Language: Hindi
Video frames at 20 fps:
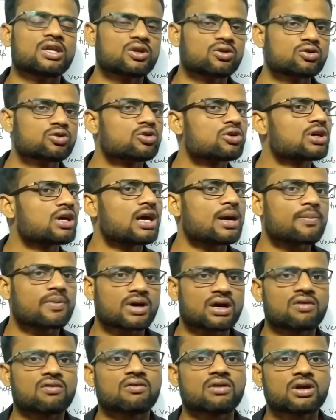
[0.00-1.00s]
यूज होगा
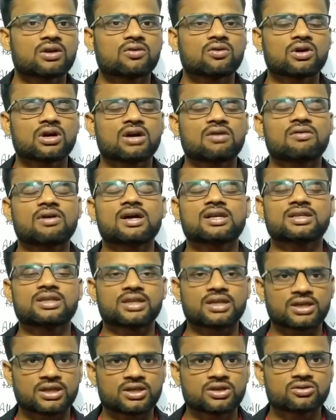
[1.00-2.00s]
आपका वर होगा वाज
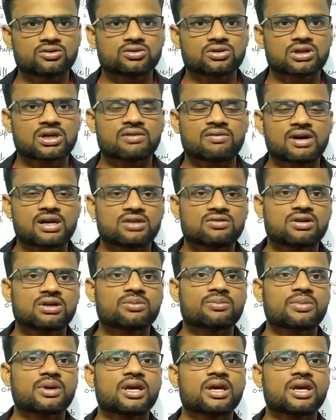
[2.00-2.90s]
नहीं यूज होगा वाज वर्ब